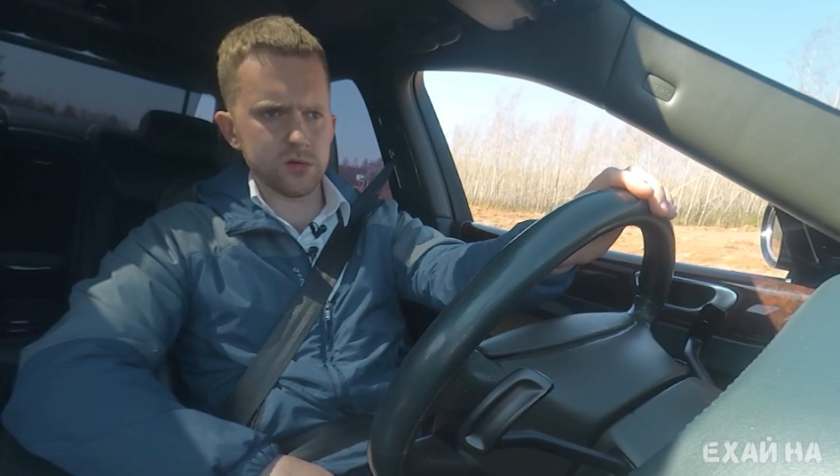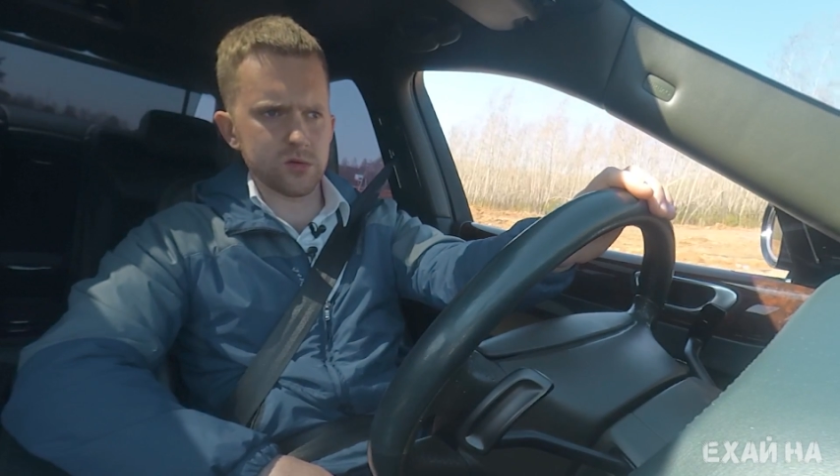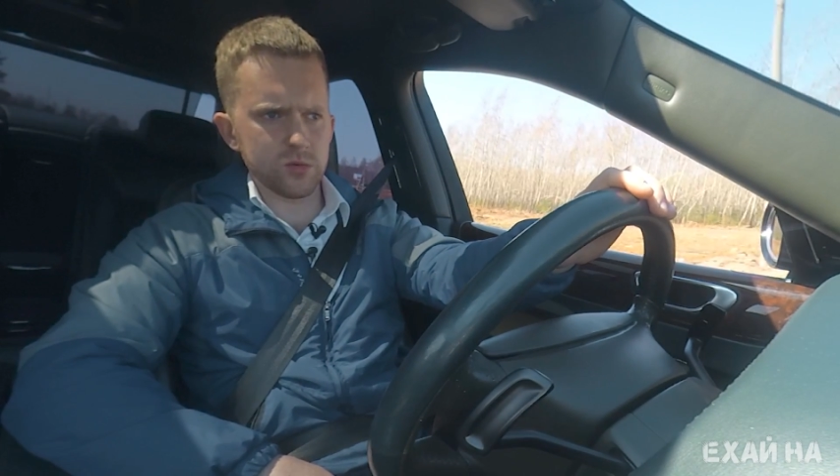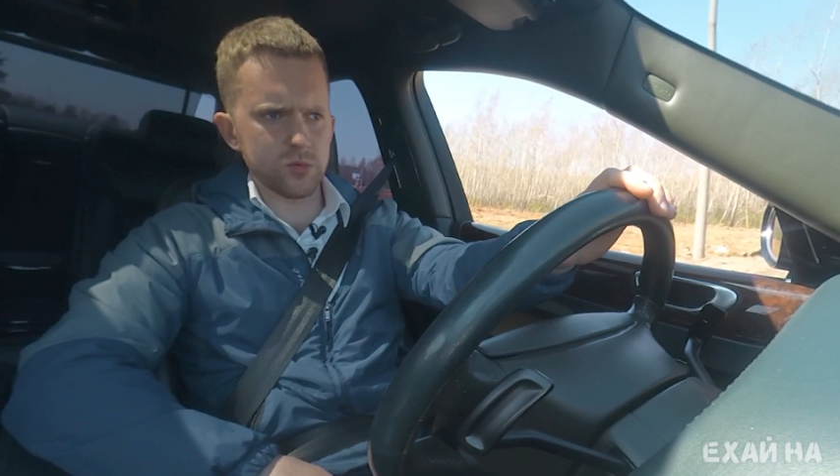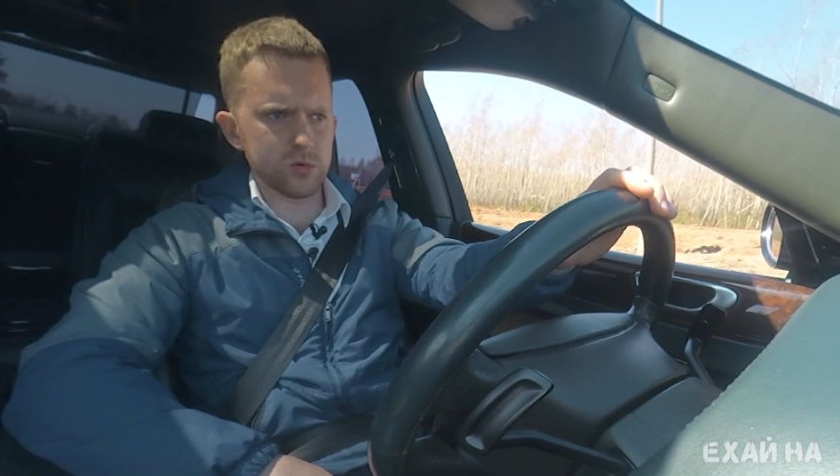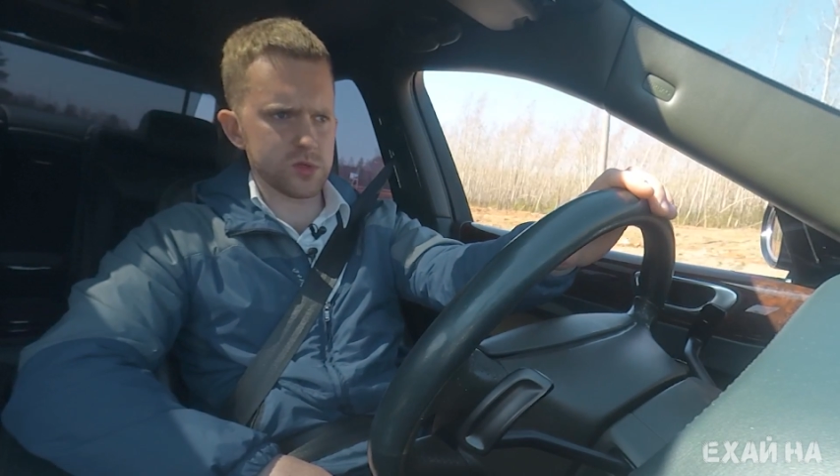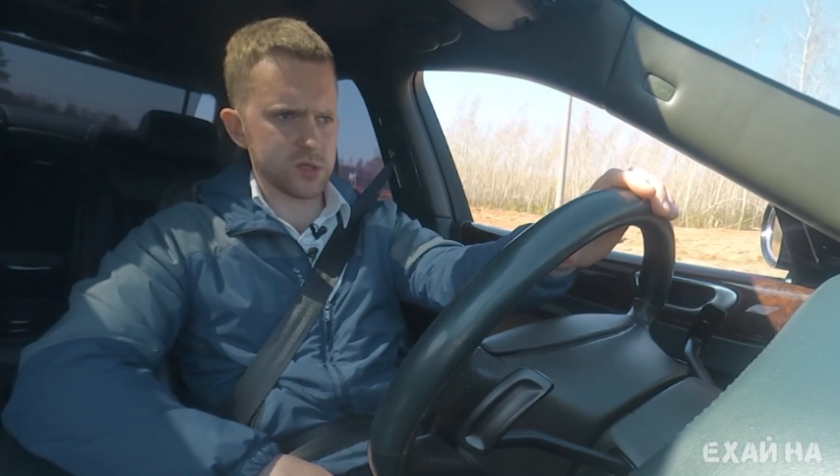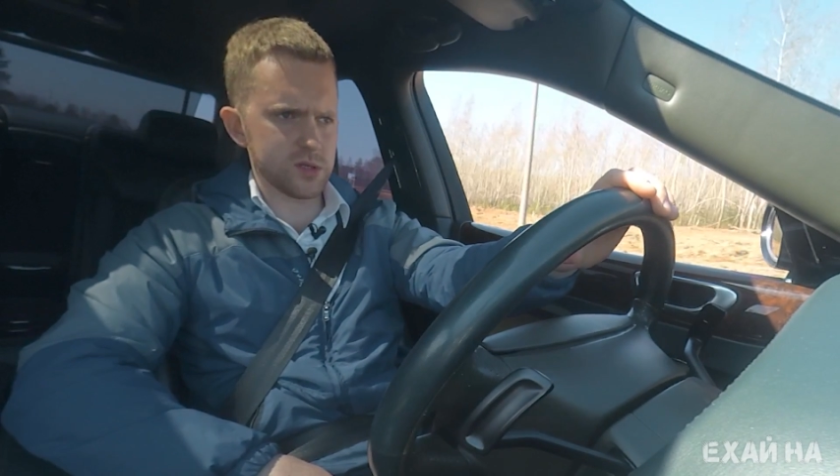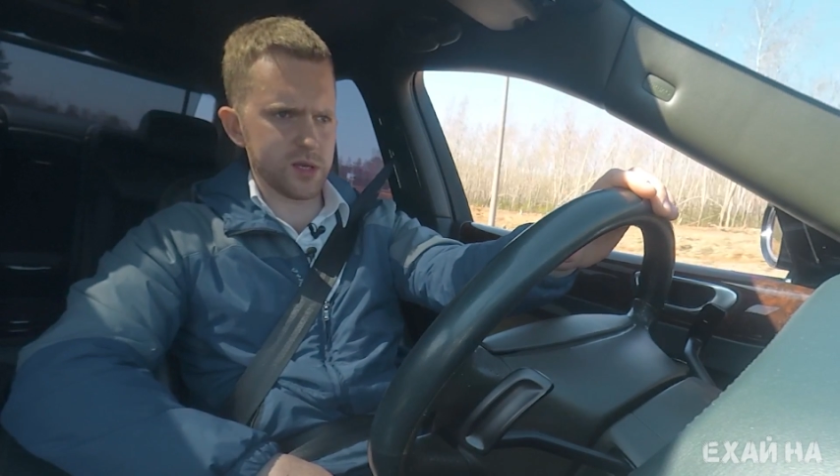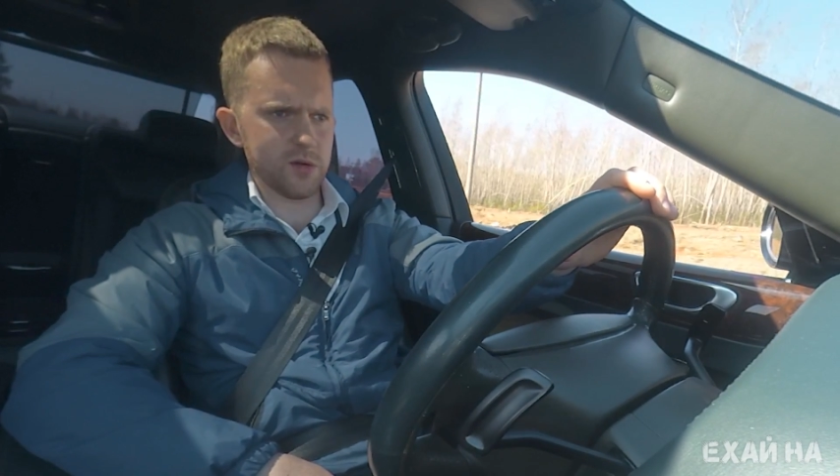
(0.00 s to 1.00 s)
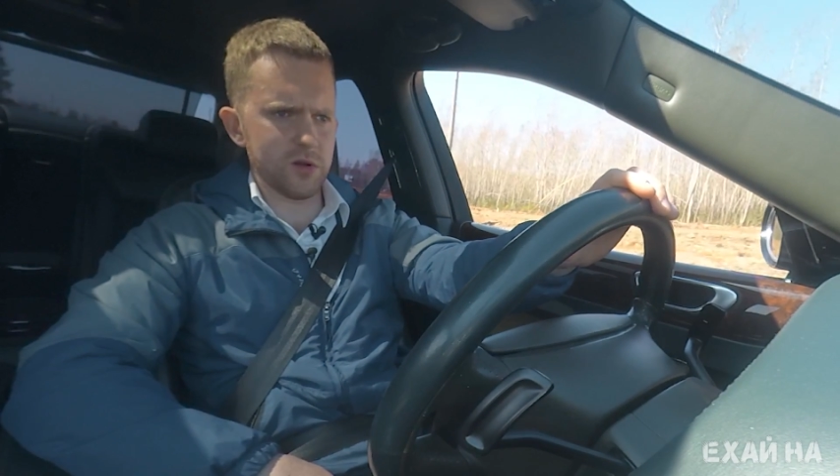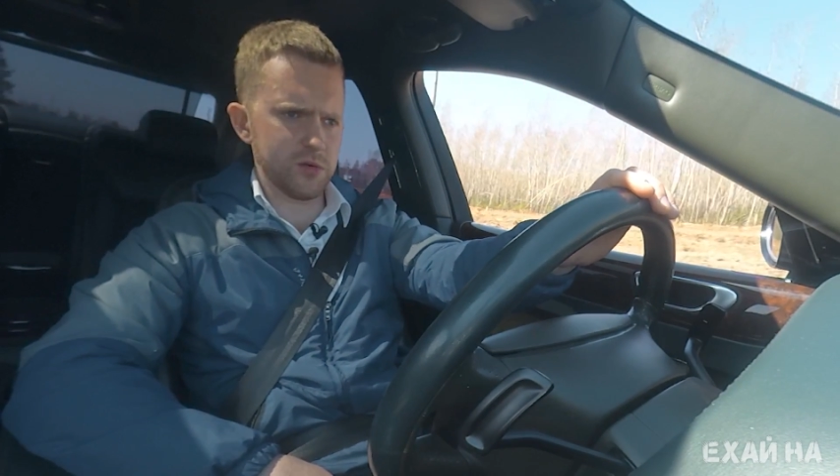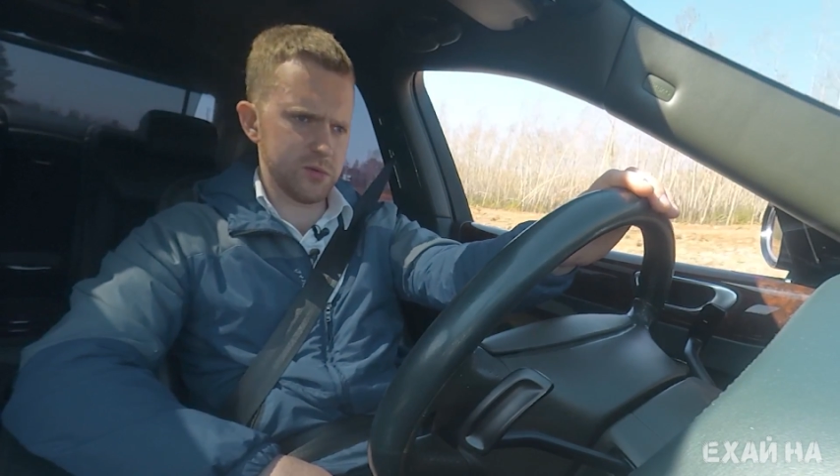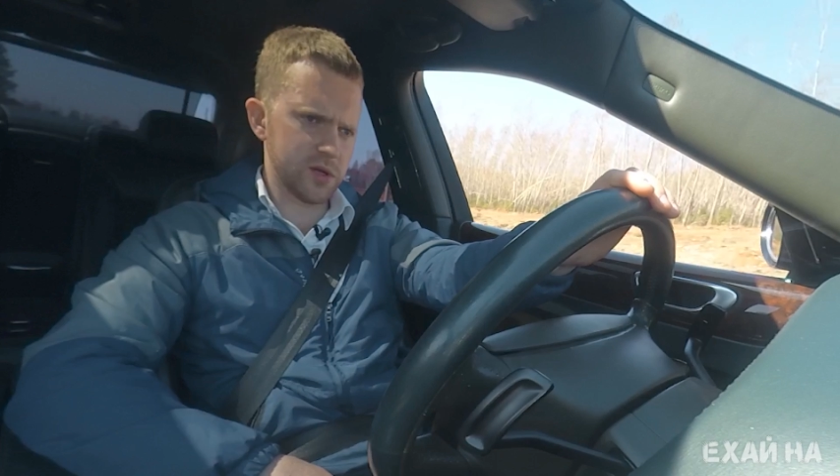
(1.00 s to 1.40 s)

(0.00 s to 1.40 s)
Думаю, с заявленными